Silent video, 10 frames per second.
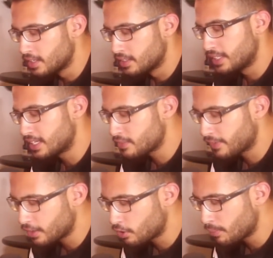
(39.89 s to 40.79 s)
Die erste
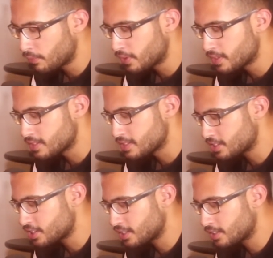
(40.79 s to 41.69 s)
Frage kommt von
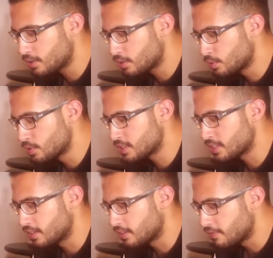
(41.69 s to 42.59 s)
Sascha
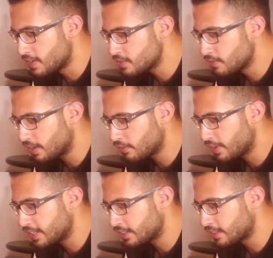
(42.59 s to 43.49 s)
Köster. Welchen Wagen
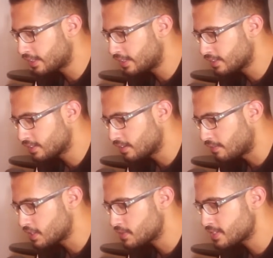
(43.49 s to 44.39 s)
fährt er gerade?
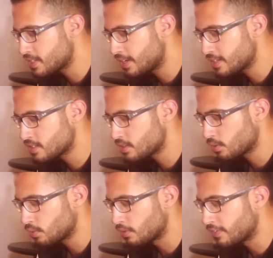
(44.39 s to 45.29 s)
Was war sein erstes
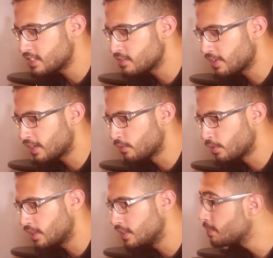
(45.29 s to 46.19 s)
Auto und welchen Wagen
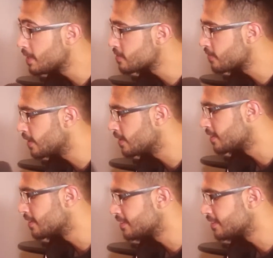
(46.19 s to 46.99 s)
würde er niemals fahren?